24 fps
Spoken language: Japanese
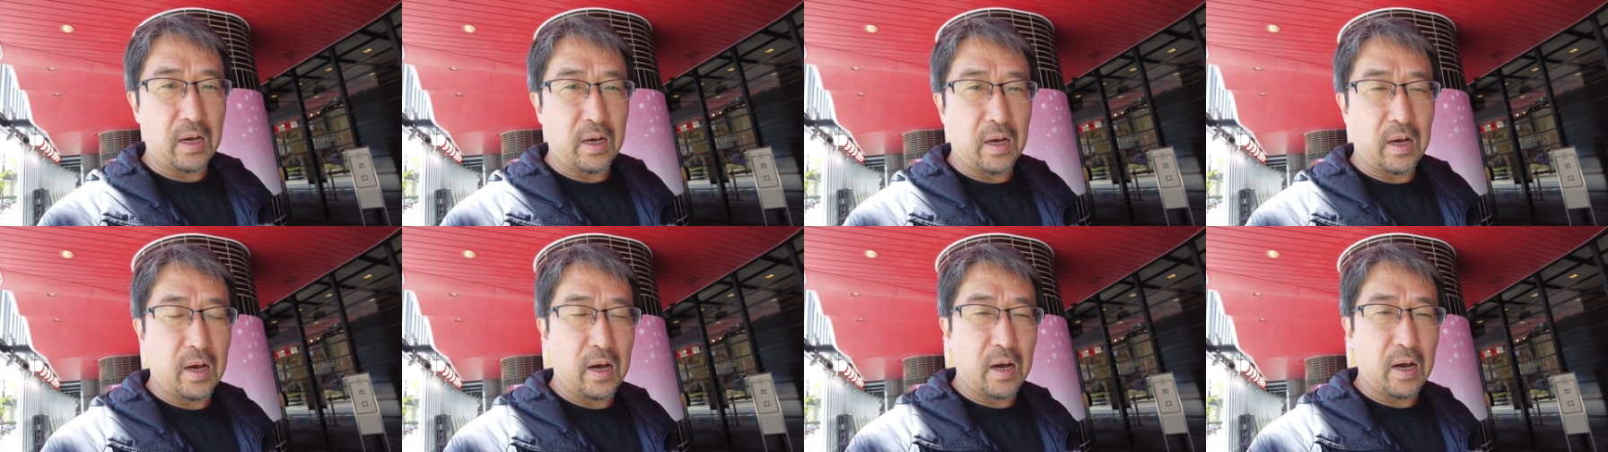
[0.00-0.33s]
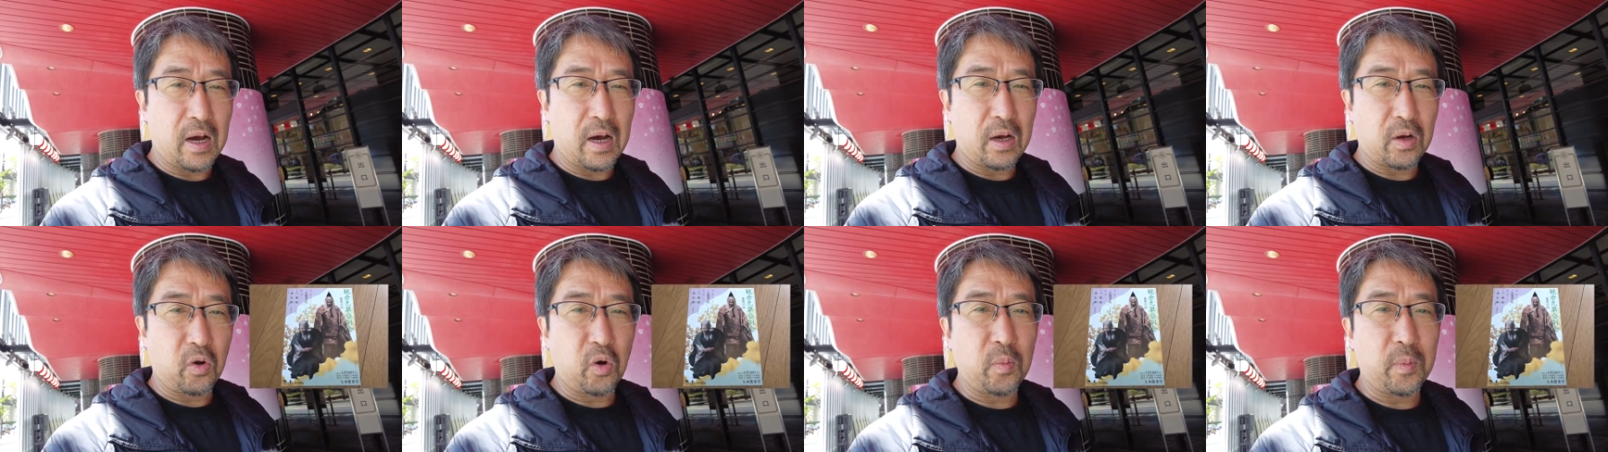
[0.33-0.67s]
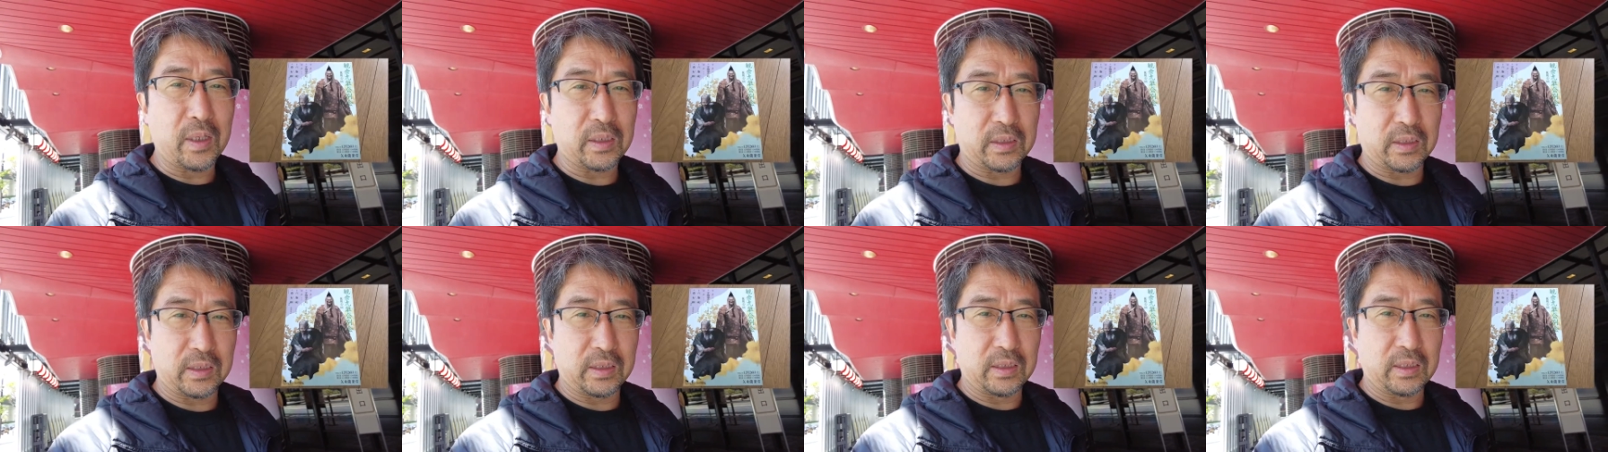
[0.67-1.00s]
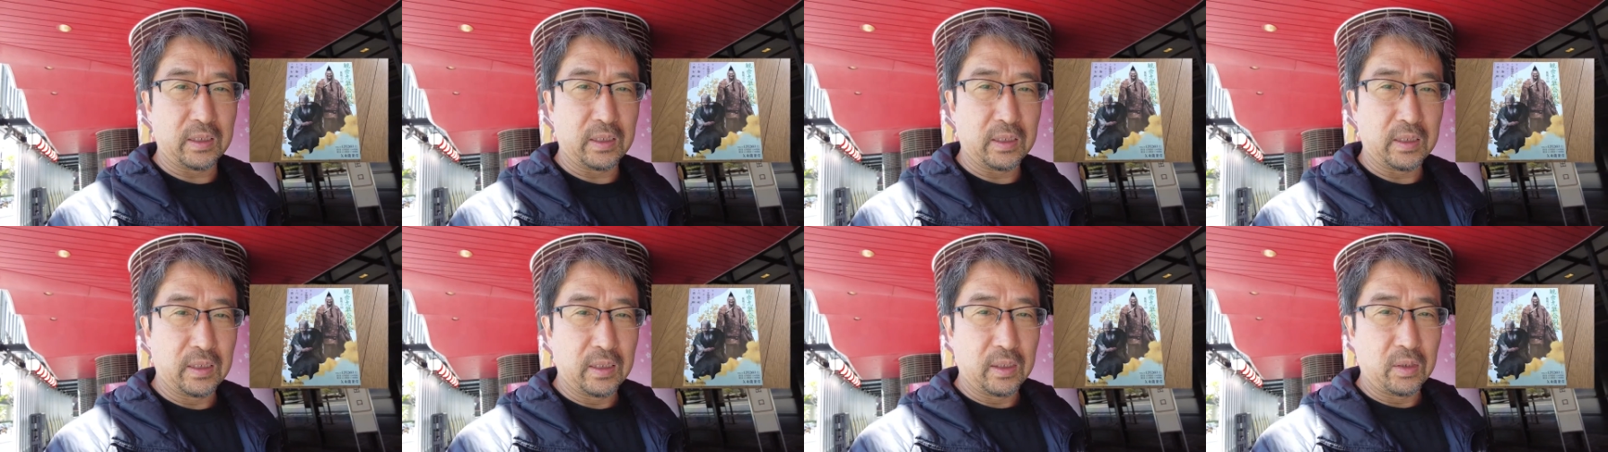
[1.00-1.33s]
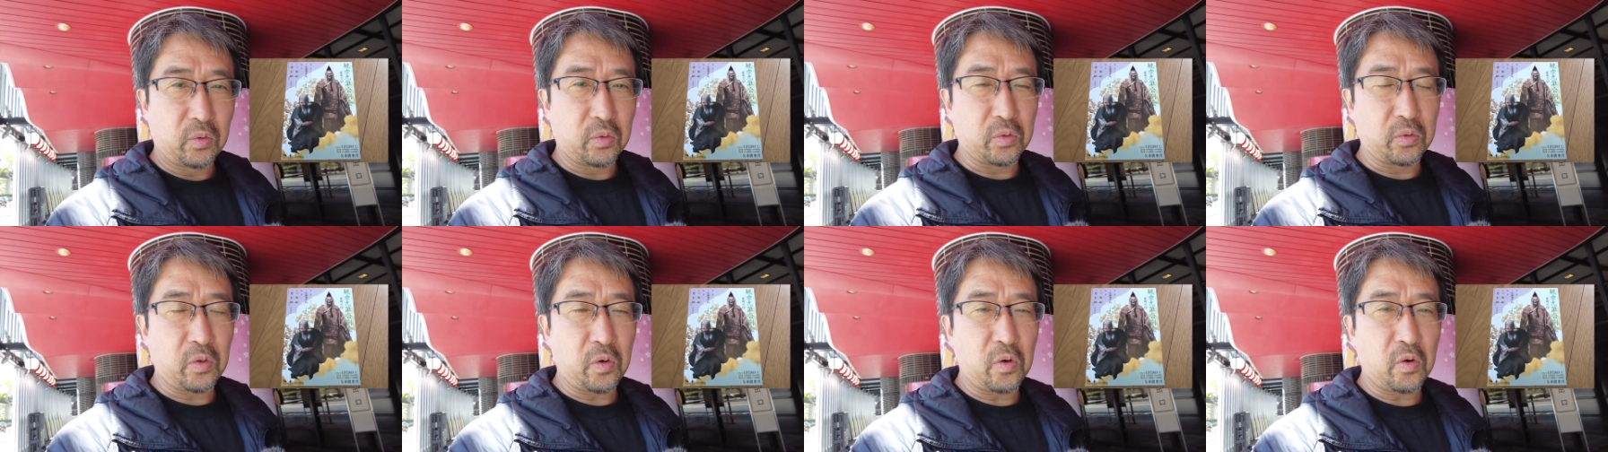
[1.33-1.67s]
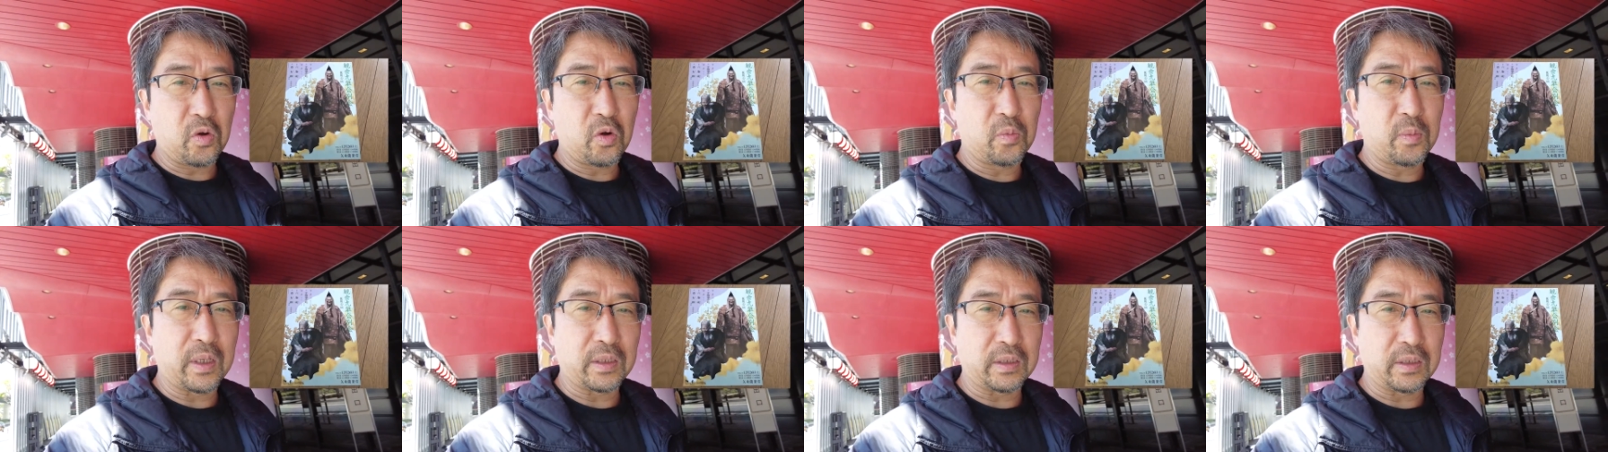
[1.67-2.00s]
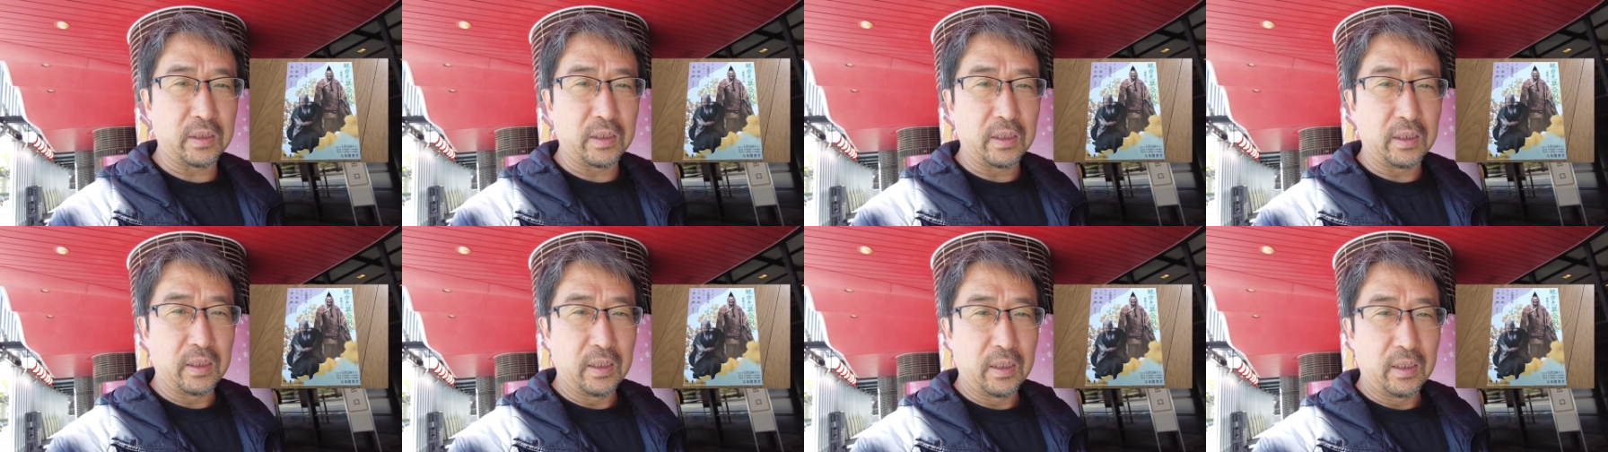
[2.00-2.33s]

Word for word: あ小町小野の小町